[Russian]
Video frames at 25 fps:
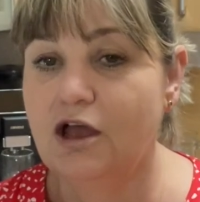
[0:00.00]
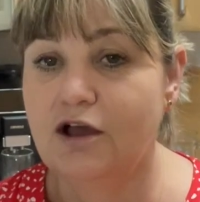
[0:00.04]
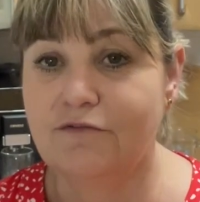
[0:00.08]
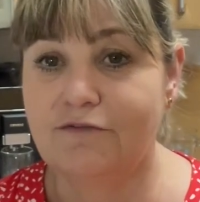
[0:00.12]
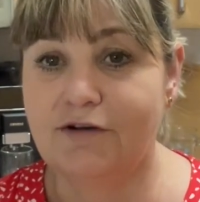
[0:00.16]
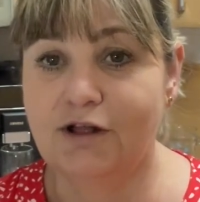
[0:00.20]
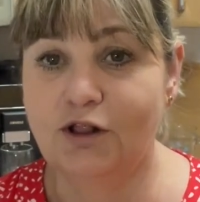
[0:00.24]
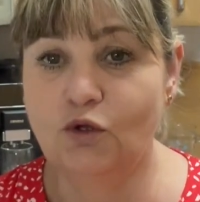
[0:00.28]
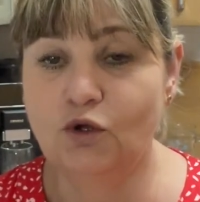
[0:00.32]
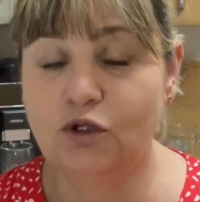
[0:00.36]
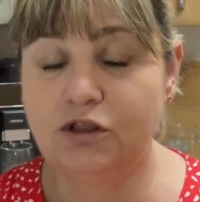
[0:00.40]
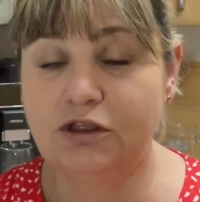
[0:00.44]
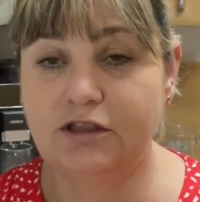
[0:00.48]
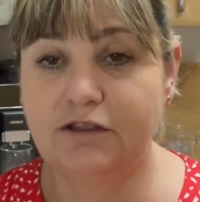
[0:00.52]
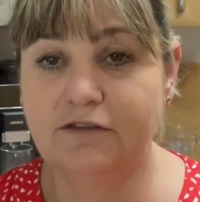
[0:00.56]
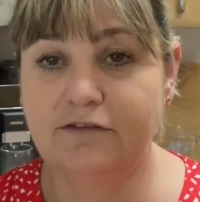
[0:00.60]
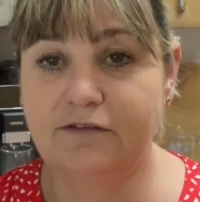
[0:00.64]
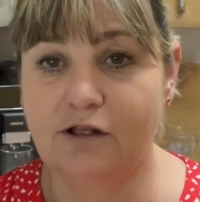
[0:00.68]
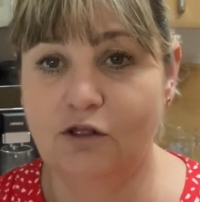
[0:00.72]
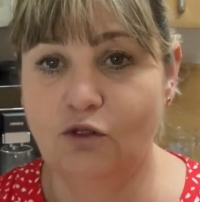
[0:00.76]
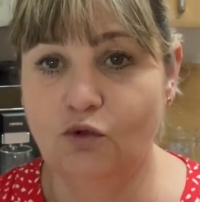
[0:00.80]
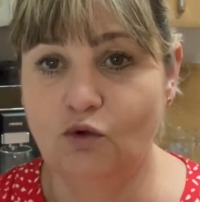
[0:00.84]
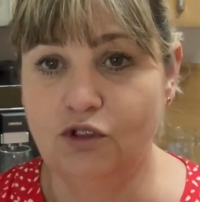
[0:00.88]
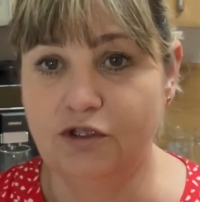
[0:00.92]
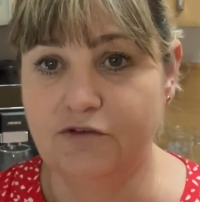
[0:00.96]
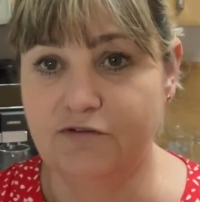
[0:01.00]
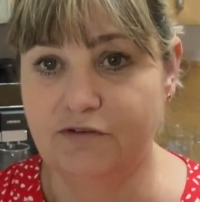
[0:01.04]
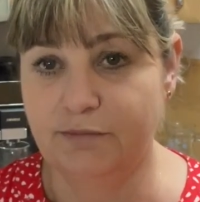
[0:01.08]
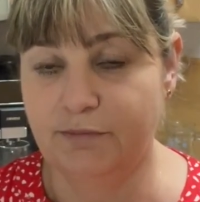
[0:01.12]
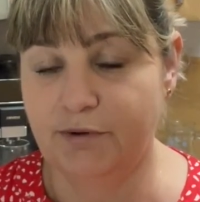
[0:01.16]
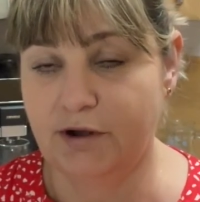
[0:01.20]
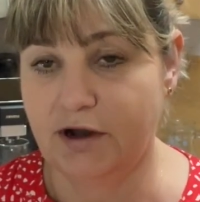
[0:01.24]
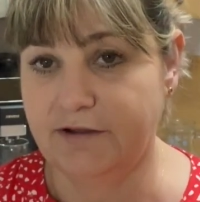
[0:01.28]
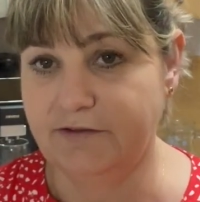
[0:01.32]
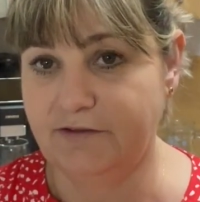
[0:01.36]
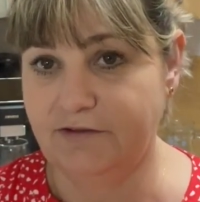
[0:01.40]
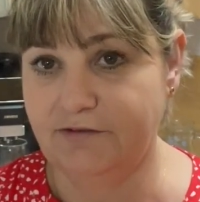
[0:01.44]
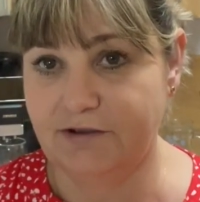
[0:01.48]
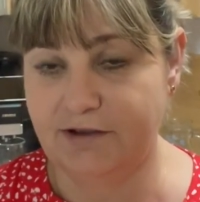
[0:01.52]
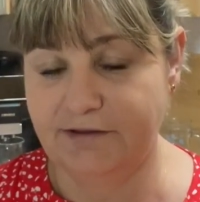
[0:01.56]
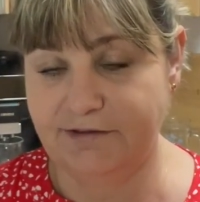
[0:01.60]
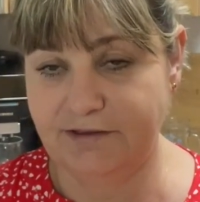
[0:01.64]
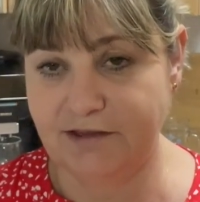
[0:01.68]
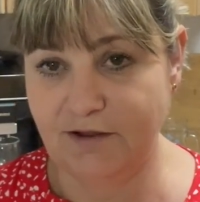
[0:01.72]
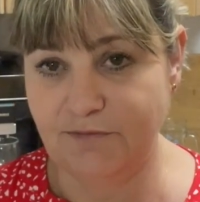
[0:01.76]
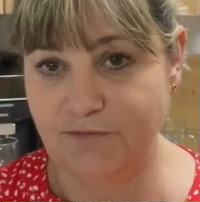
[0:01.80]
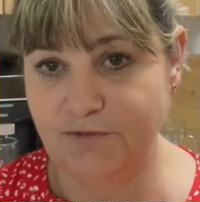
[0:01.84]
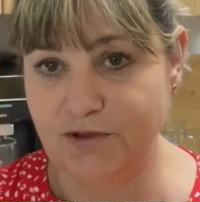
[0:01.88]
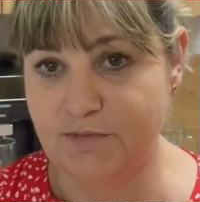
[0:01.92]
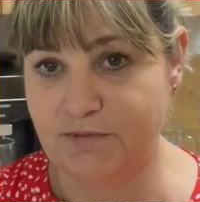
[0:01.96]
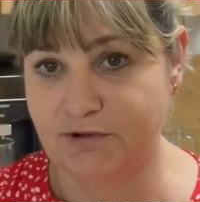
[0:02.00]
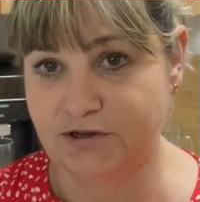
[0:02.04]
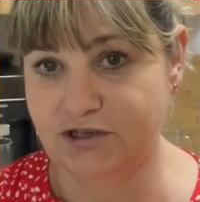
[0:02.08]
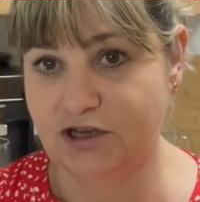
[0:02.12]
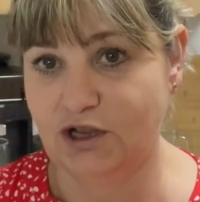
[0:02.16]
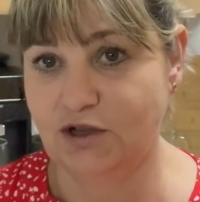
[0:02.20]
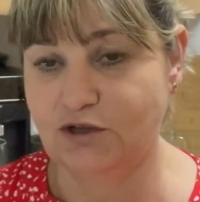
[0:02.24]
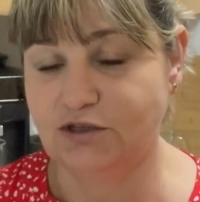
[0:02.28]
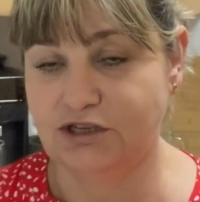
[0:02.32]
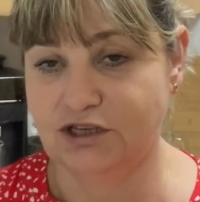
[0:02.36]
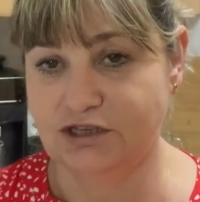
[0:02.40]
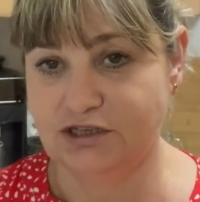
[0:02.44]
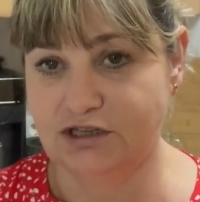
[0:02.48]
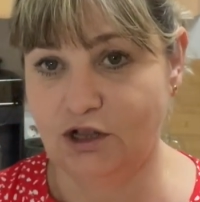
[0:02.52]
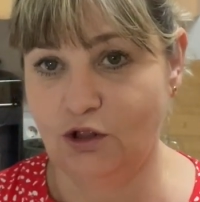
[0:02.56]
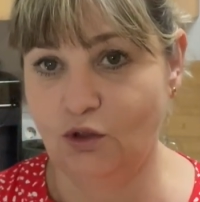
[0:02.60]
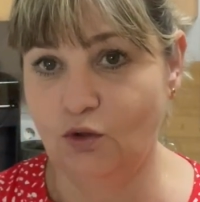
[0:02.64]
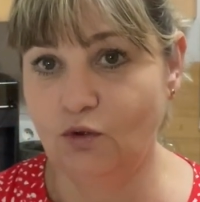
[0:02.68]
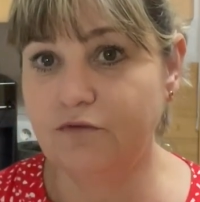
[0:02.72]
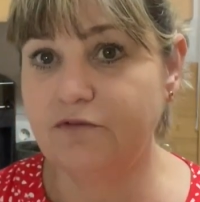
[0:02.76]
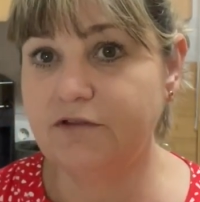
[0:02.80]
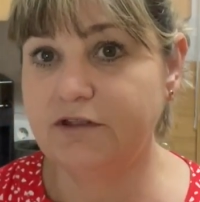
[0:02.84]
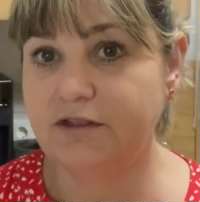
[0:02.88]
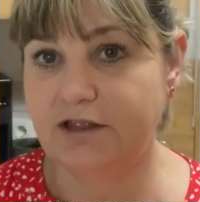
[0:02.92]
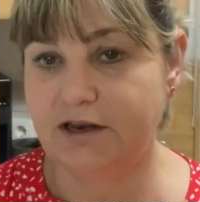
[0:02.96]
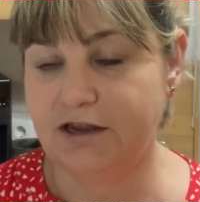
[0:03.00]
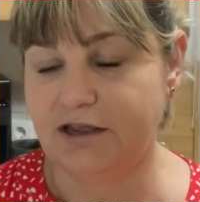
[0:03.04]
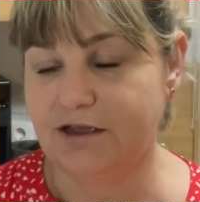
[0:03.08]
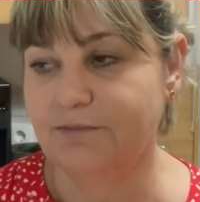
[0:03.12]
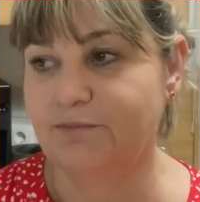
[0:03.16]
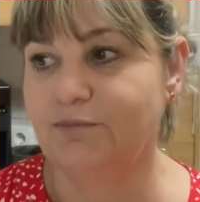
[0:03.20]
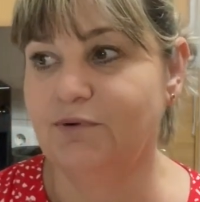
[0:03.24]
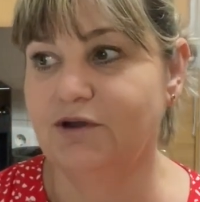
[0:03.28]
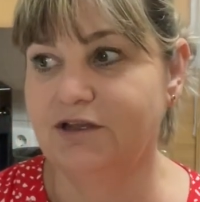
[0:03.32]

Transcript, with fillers: Володь, ты залу не выбрасывай, оставь мне, пожалуйста, залу в ведре.